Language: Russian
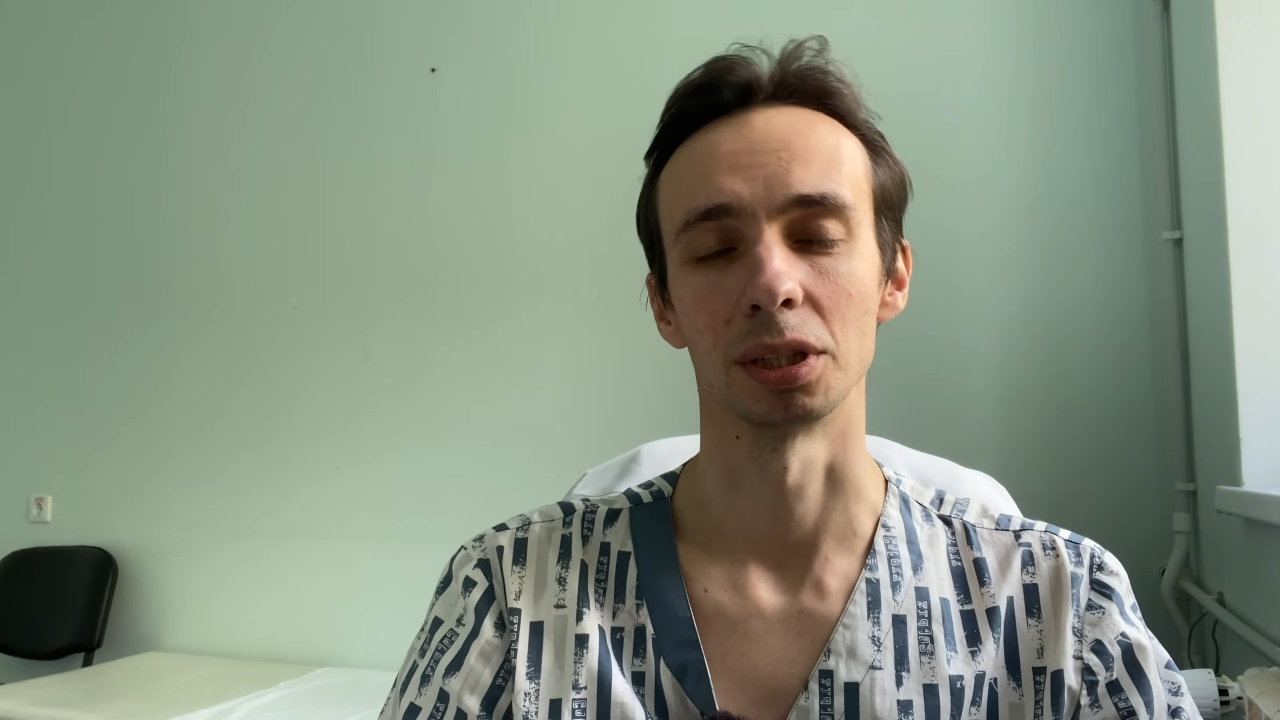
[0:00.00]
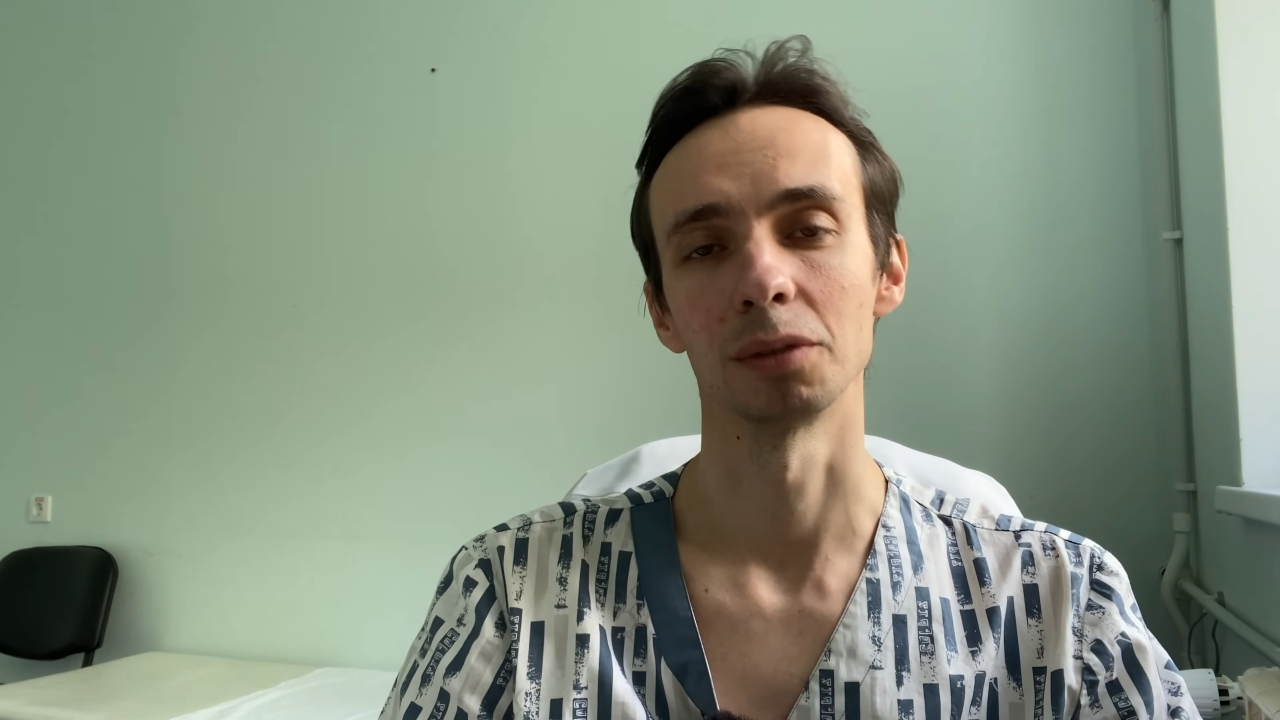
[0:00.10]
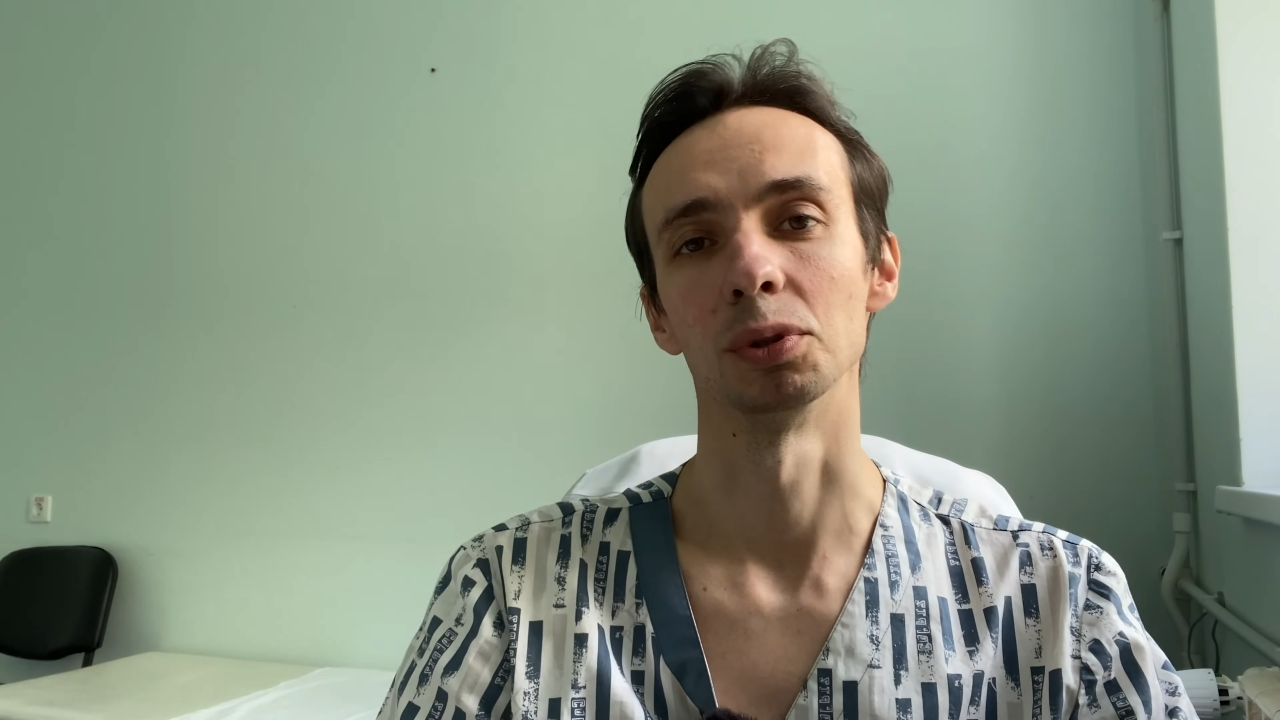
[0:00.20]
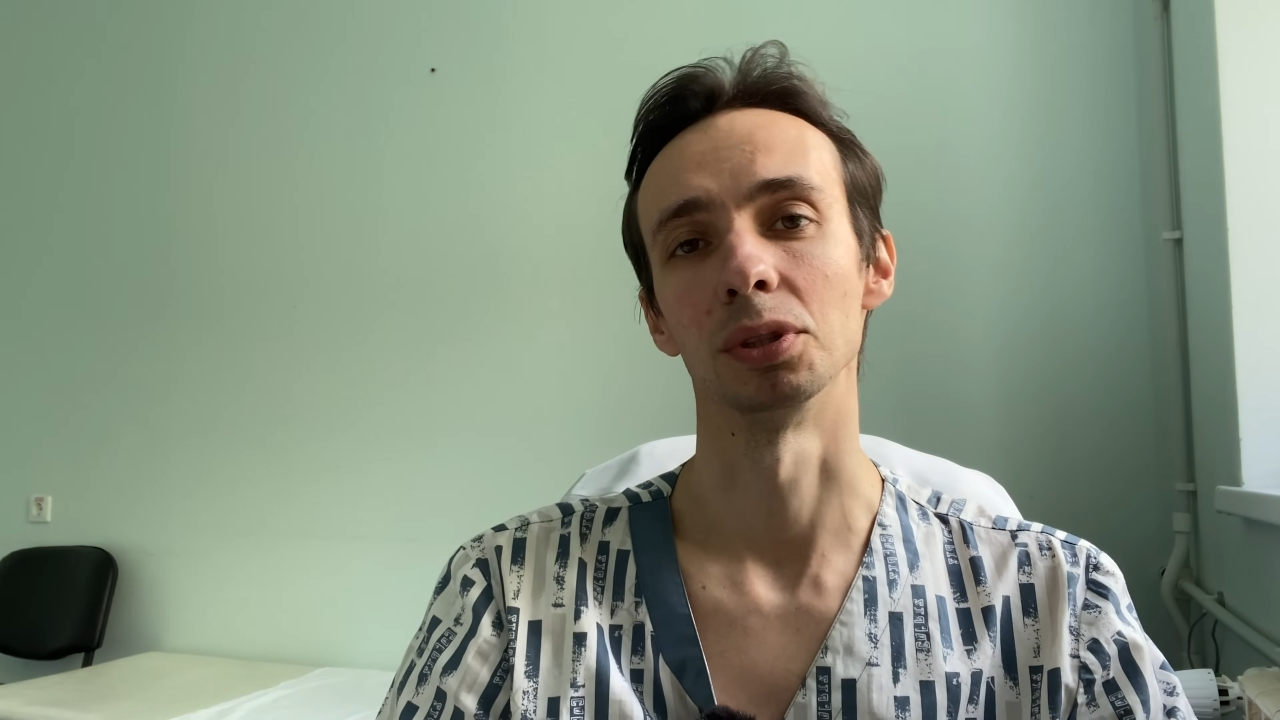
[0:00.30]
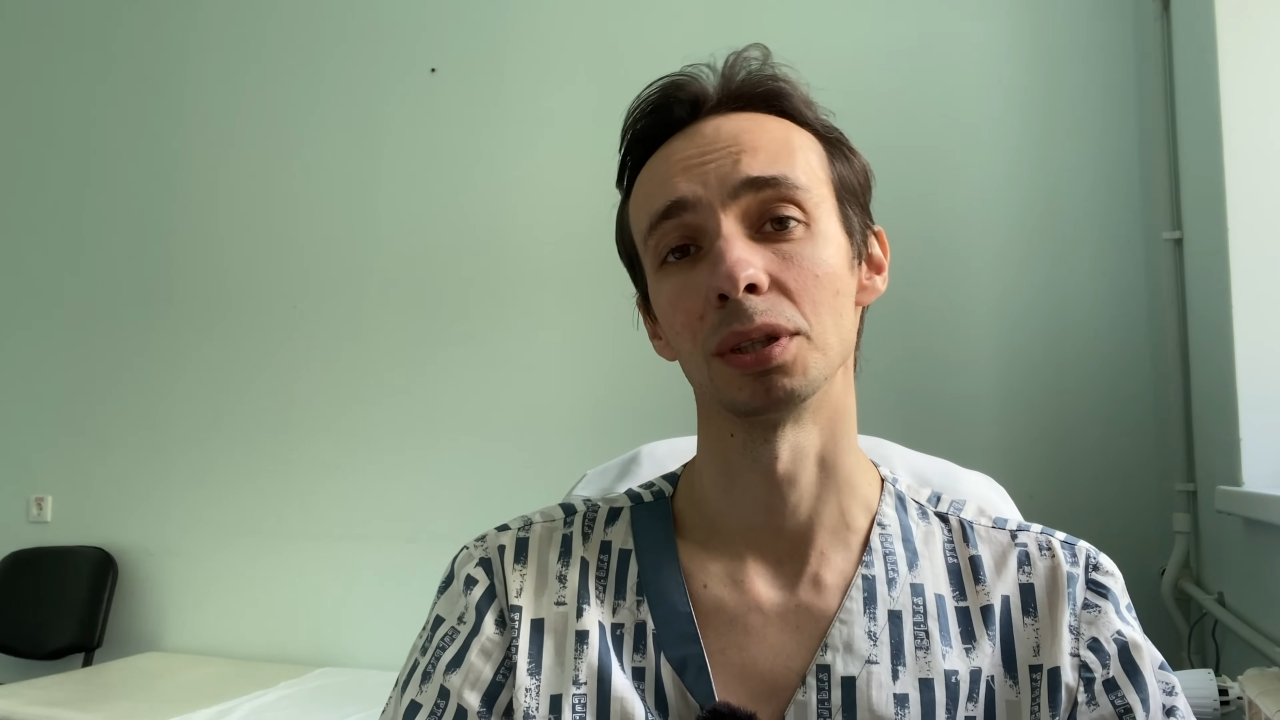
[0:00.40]

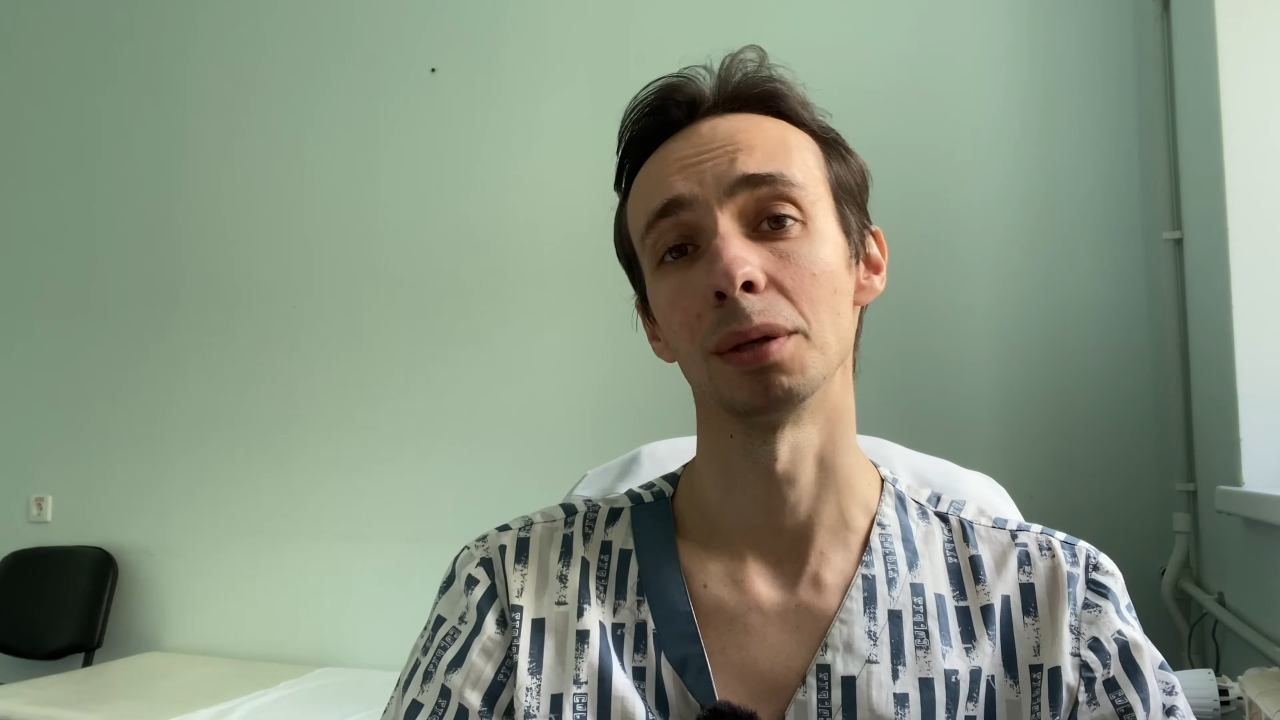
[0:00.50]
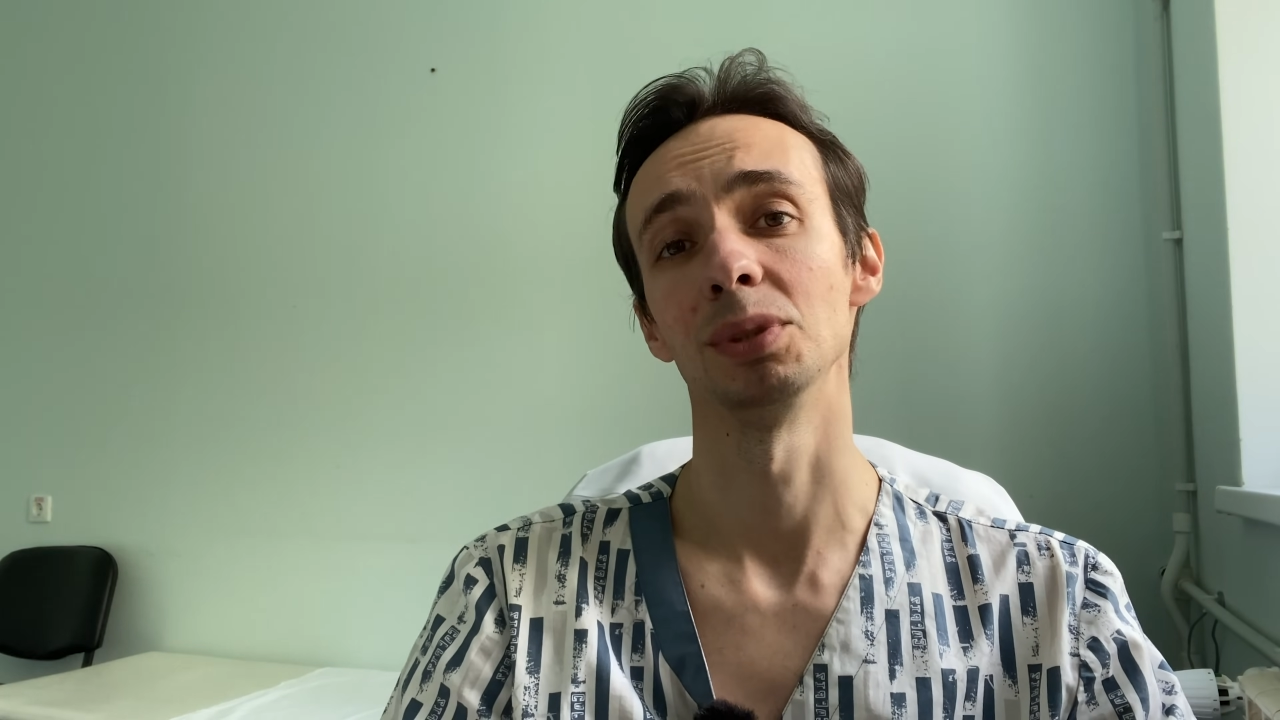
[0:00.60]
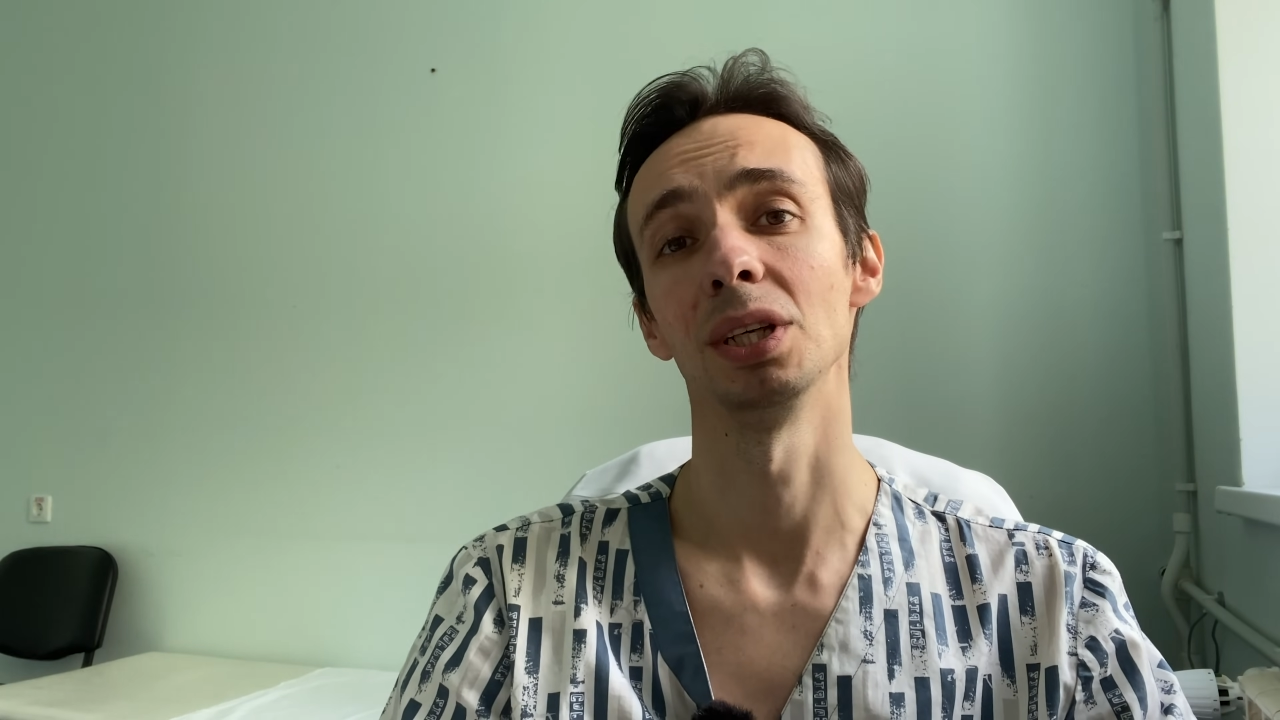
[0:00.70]
Так вот, на самом